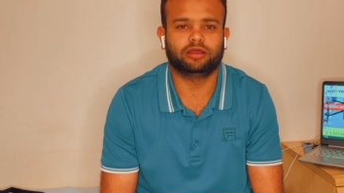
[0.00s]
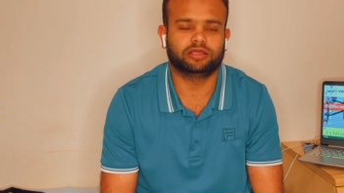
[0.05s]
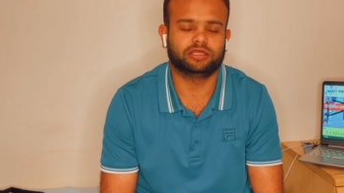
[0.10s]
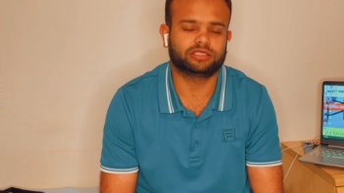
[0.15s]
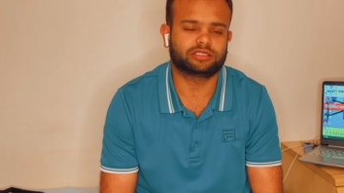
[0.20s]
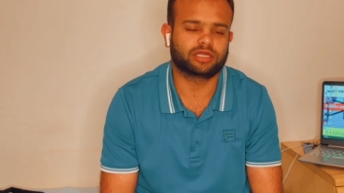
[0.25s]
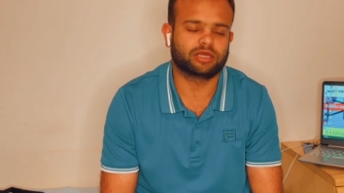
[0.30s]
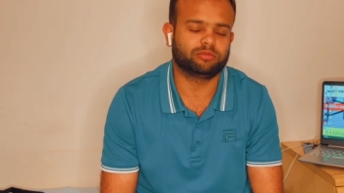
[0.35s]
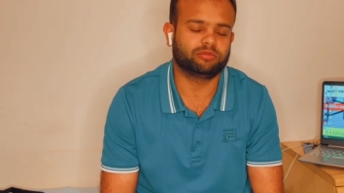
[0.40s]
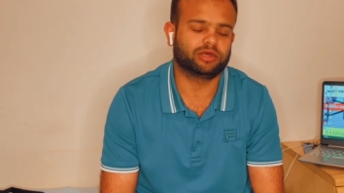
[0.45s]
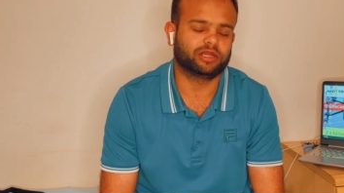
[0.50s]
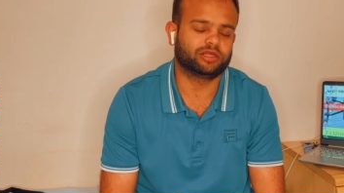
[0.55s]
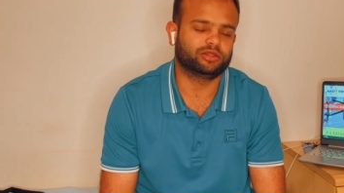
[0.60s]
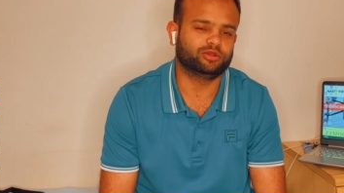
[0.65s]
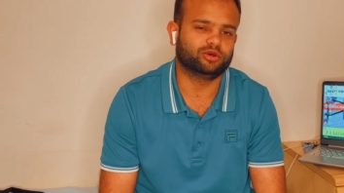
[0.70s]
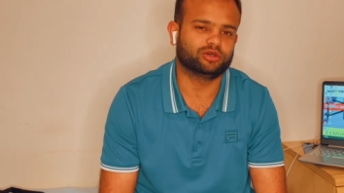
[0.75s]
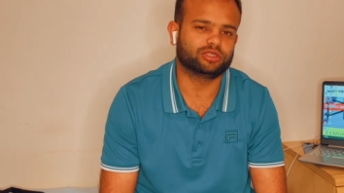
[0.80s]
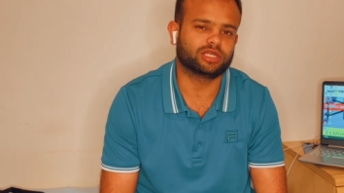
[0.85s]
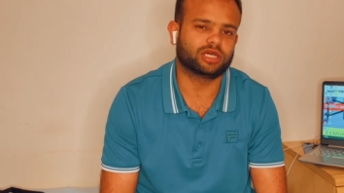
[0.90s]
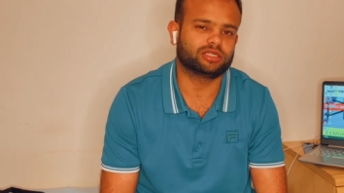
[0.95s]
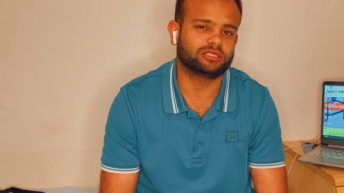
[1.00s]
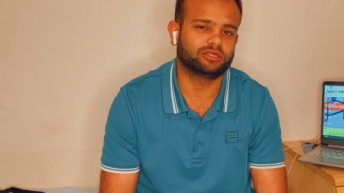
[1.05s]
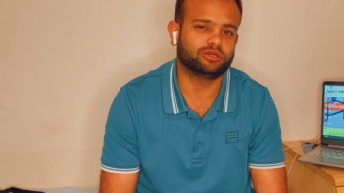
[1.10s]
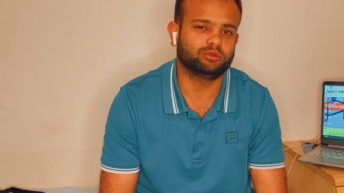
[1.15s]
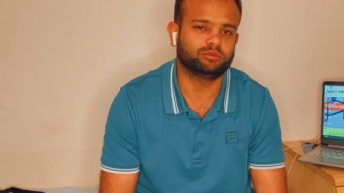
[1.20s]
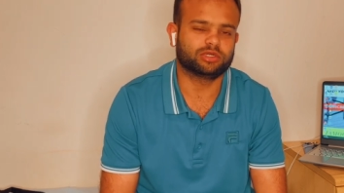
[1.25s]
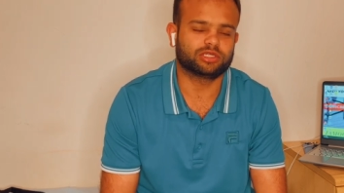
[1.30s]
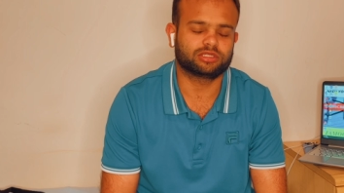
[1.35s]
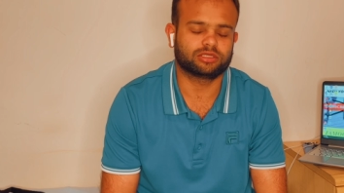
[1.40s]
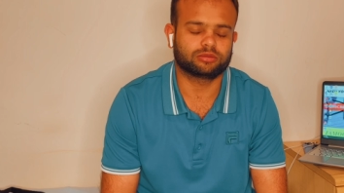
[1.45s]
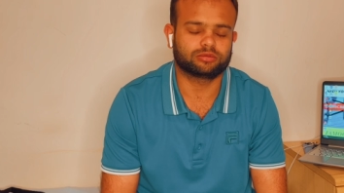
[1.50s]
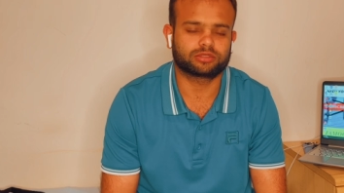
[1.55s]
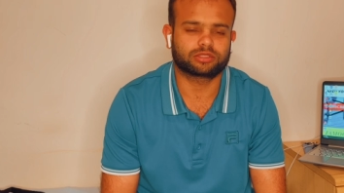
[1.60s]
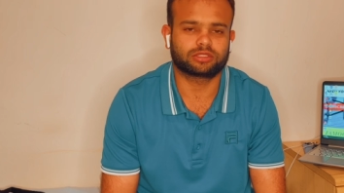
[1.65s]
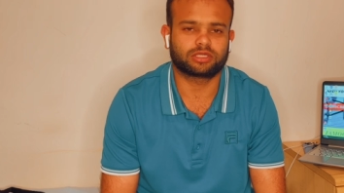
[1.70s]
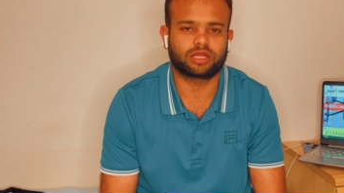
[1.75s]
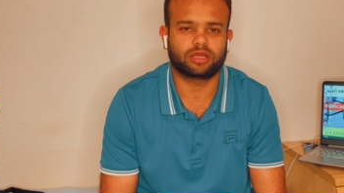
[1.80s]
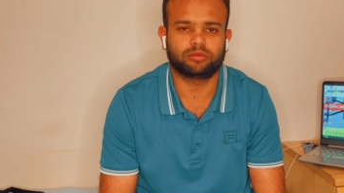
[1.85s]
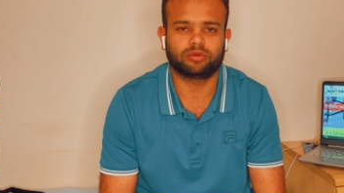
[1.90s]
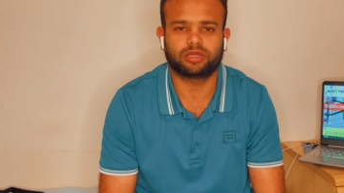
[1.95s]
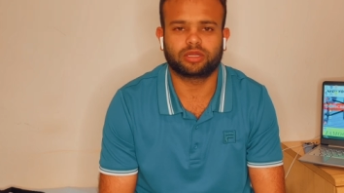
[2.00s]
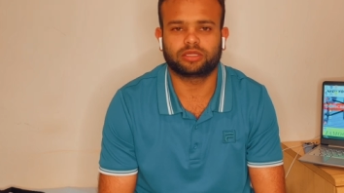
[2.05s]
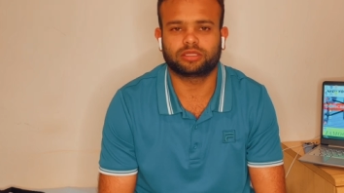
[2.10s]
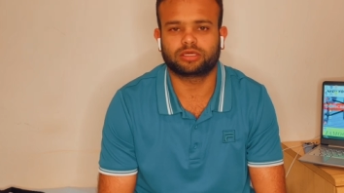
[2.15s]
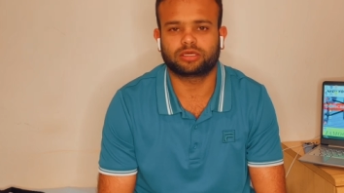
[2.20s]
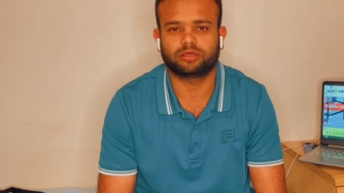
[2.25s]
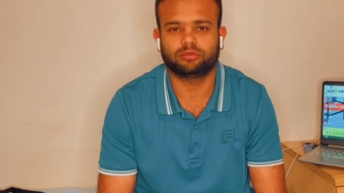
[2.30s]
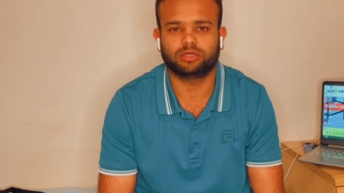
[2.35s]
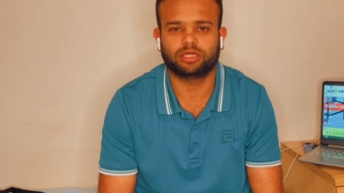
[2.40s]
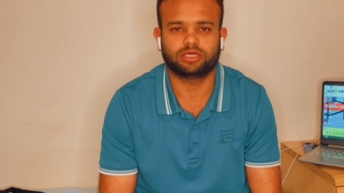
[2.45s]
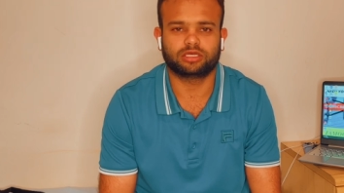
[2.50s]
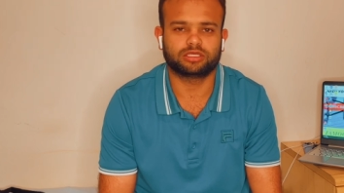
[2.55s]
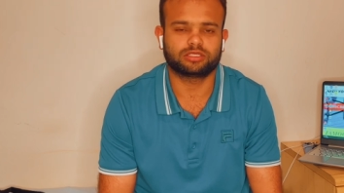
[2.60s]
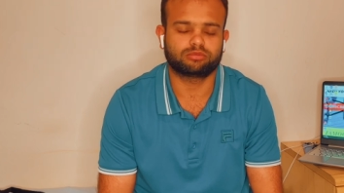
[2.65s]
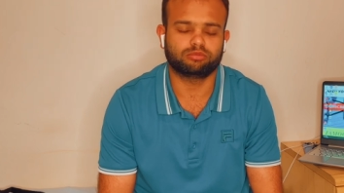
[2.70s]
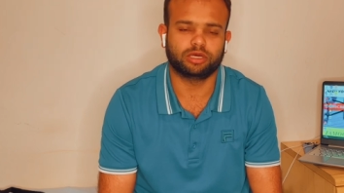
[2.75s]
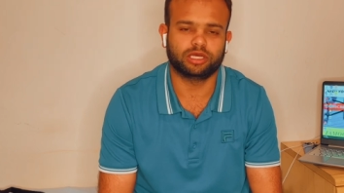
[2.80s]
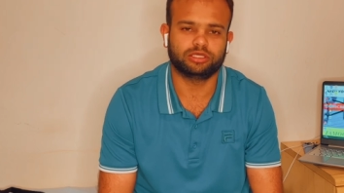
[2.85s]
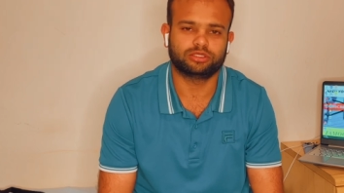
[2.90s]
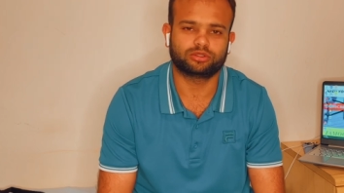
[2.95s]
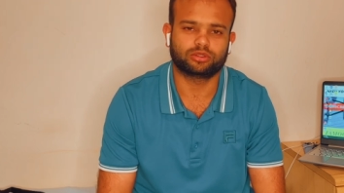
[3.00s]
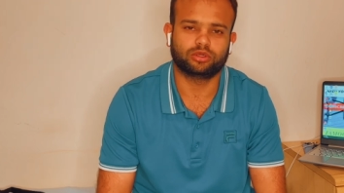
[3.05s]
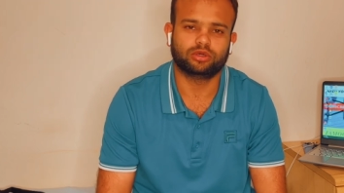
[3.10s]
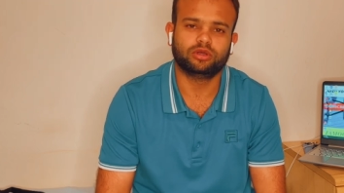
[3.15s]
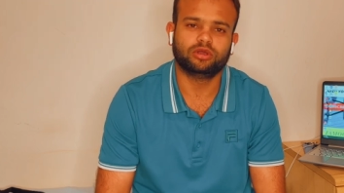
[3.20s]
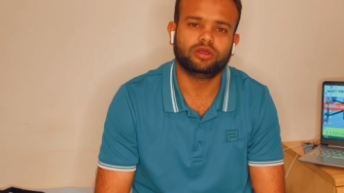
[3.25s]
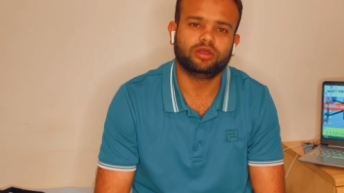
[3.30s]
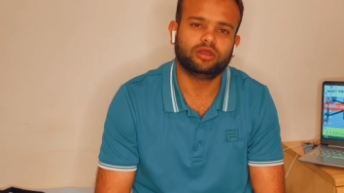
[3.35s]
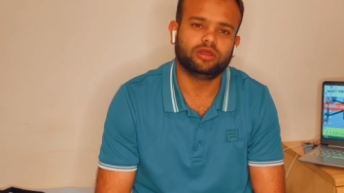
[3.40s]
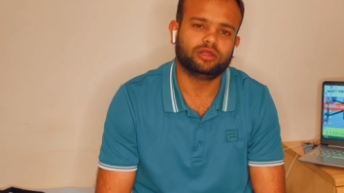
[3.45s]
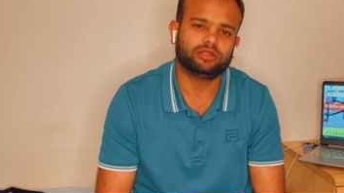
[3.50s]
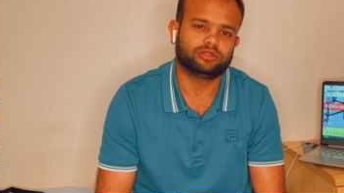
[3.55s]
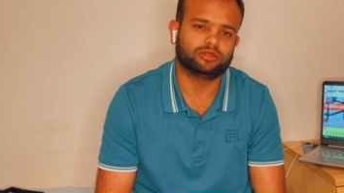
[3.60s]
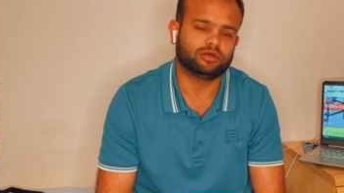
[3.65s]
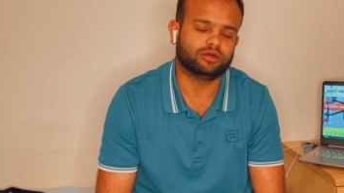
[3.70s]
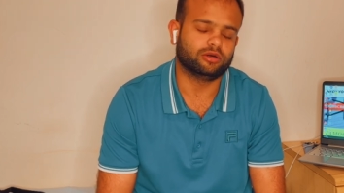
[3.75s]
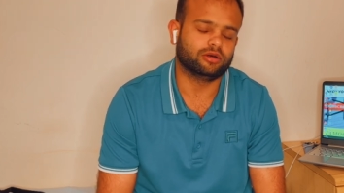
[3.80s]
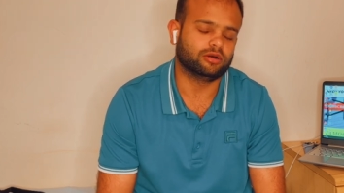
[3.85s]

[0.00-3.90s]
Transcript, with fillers: इस टाइम मेरे दो हज़ार से ऊपर सब्सक्राइबर हैं तकरीबन इक्कीस बाईस सौ तो